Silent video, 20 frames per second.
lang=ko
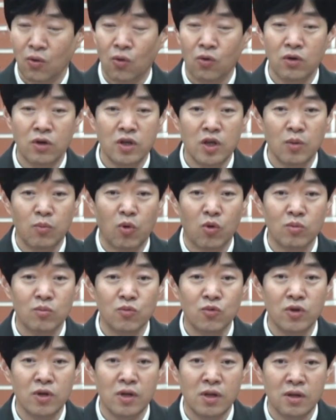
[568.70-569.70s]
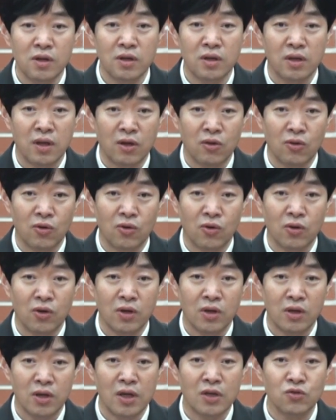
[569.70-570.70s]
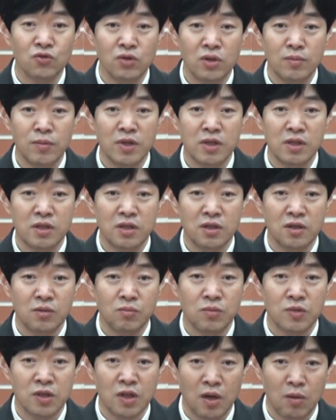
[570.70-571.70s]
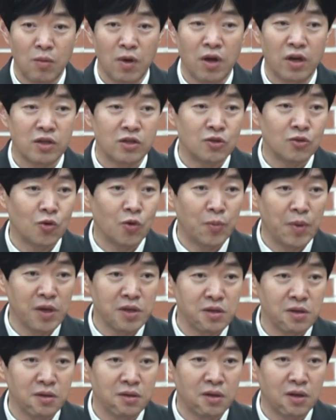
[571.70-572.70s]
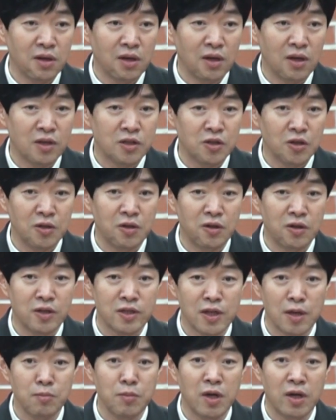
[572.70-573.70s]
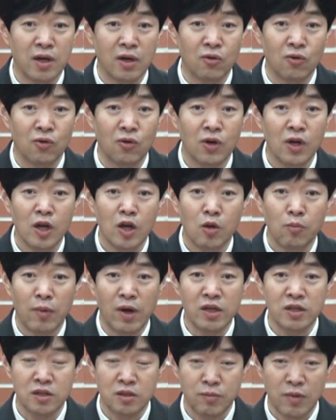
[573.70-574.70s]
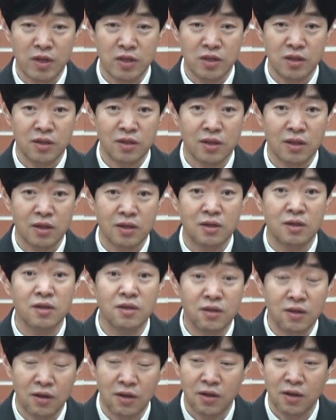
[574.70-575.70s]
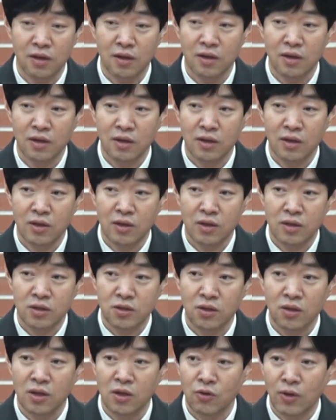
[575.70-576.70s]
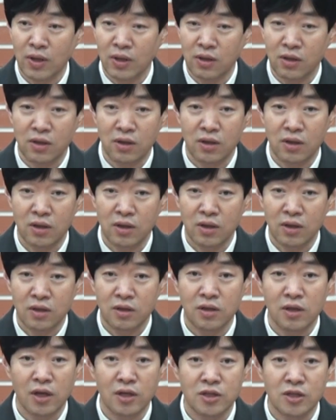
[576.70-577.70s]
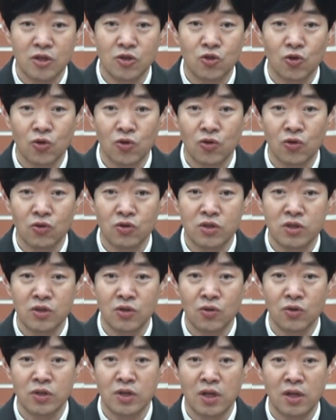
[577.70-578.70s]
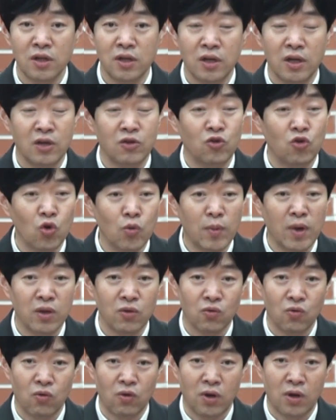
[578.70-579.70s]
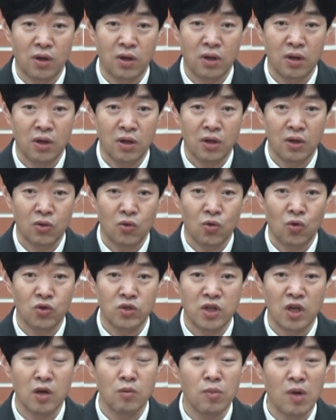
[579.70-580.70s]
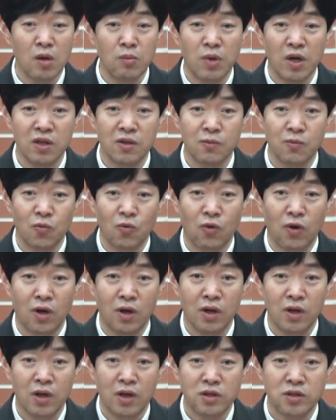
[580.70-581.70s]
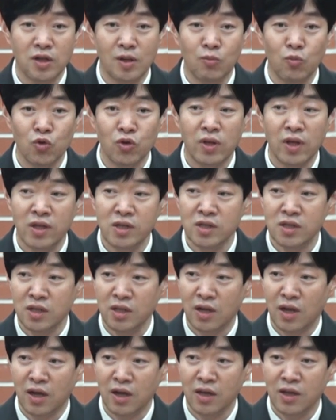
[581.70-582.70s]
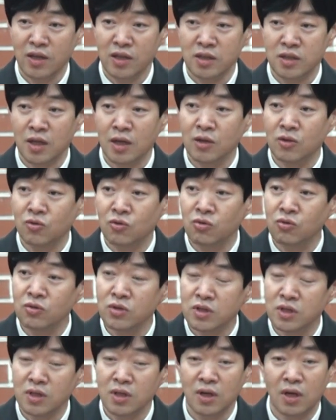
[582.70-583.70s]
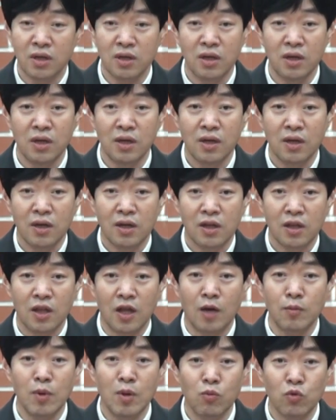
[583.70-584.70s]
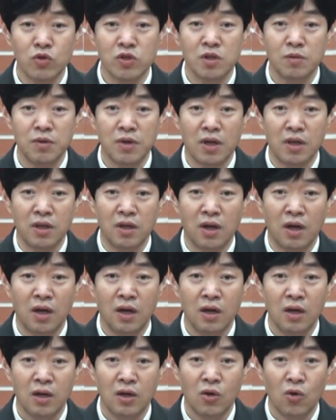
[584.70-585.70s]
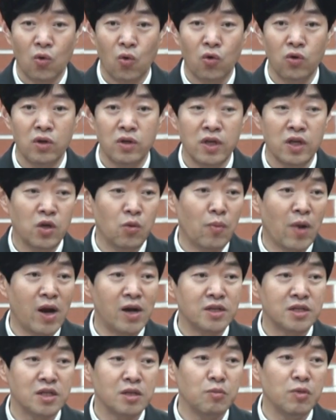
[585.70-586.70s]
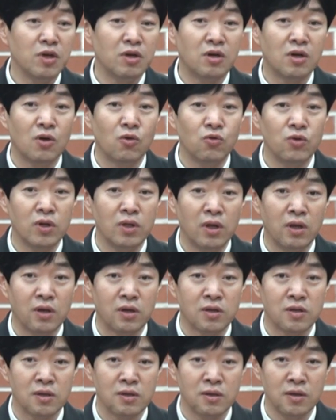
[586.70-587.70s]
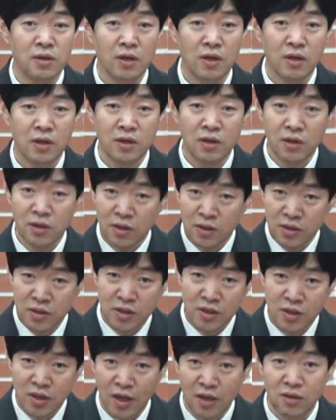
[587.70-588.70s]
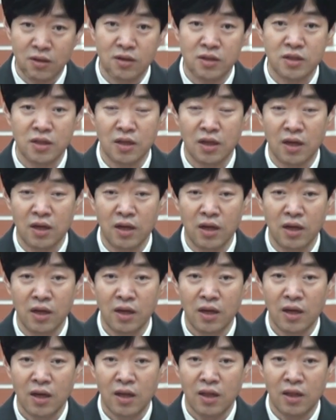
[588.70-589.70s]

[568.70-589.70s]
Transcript: 오늘 이 본문을 읽을 때도 예수님이 지금 책망하시고 백성들에게 저들을 삼가라고 말씀하시는 그들, 서기관들, 그 당시 종교 지도자들의 교만과 또 책망받음과 잘못된 신앙, 짝퉁 신앙이 남의 모습이 아니라 오늘 이 말씀이 거울이 되어서 크든지 작든지 간에